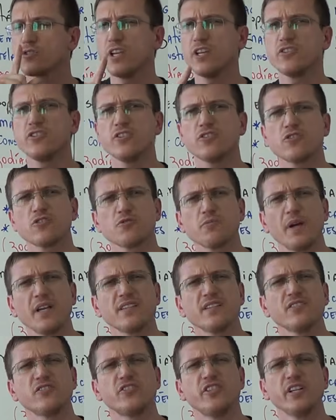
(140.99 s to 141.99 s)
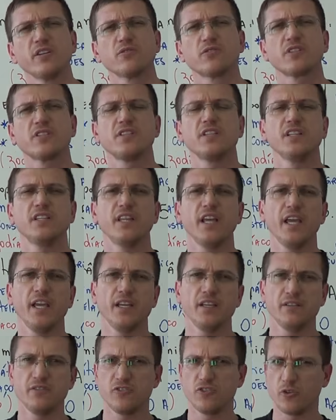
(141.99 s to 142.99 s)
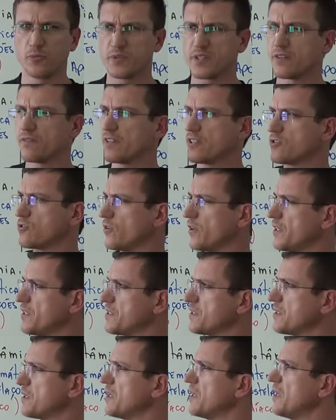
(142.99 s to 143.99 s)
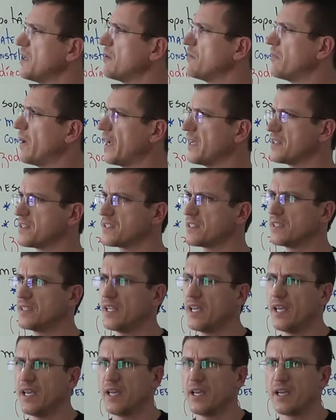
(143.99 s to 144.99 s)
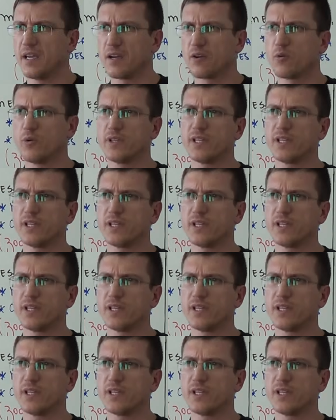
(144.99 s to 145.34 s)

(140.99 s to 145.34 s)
os registros mais antigos que se tem de observações mais é,